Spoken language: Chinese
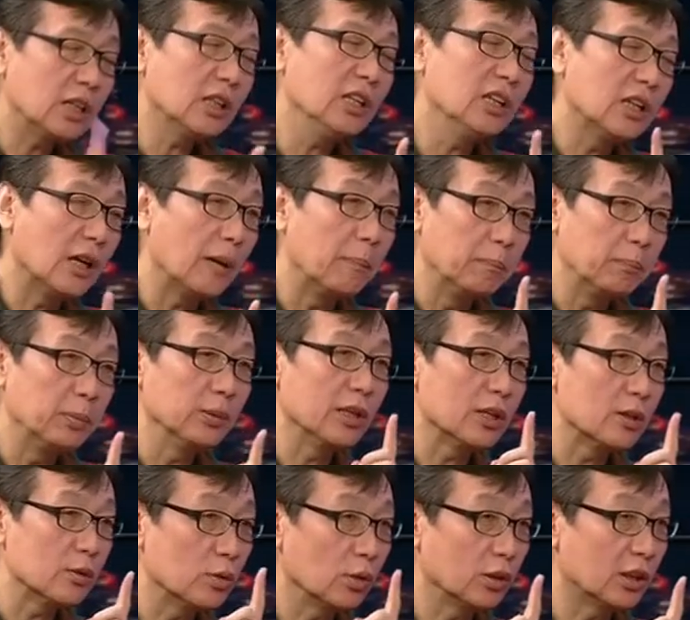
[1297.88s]
一人，不
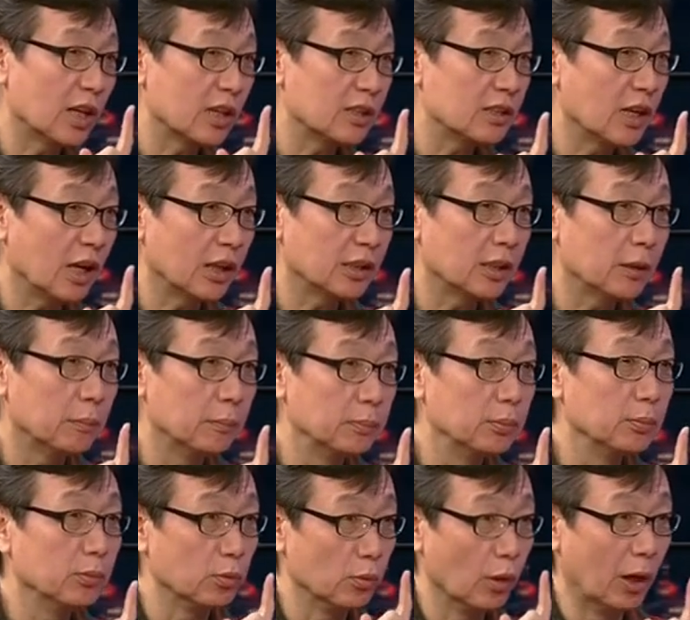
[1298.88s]
能说她家庭
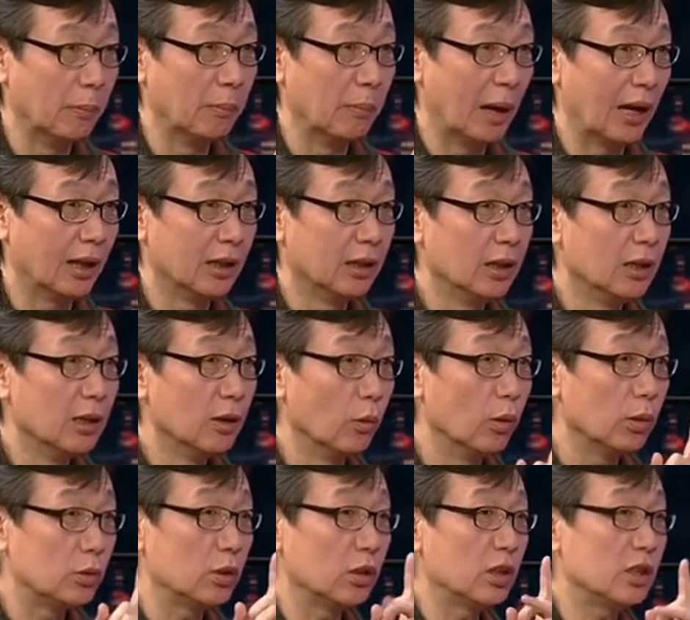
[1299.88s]
不圆满。
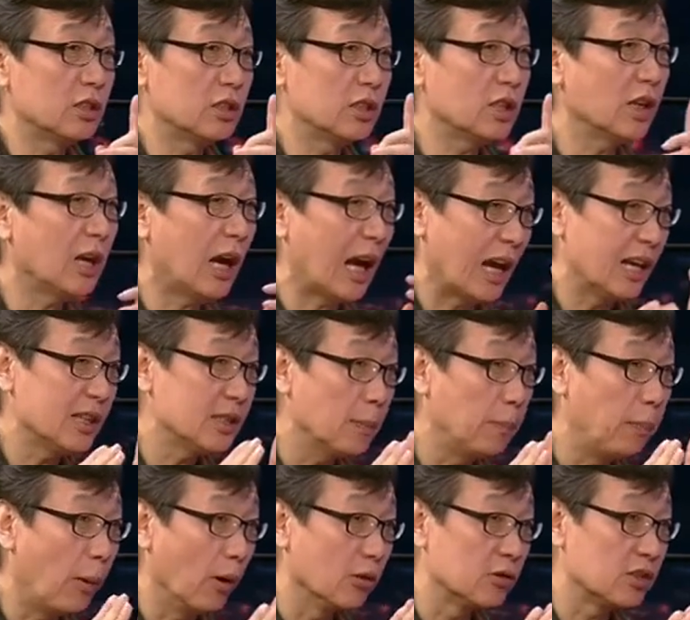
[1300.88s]
我觉得这个还是
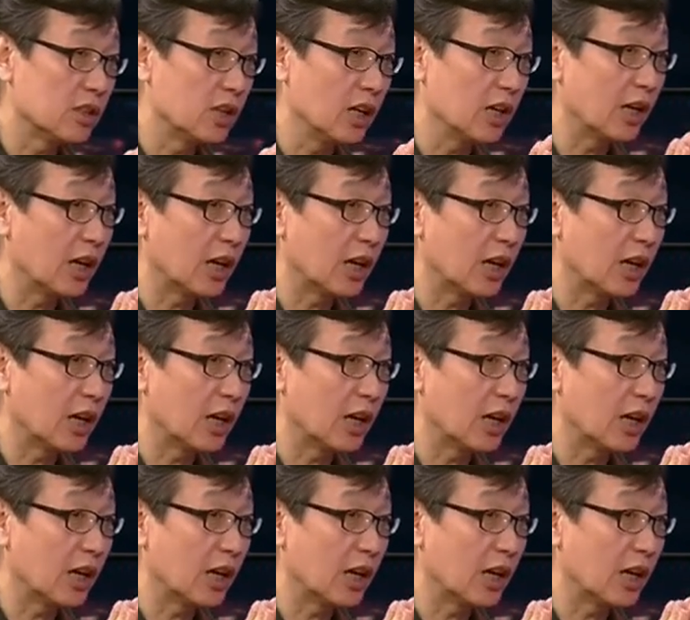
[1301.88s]
保持了一个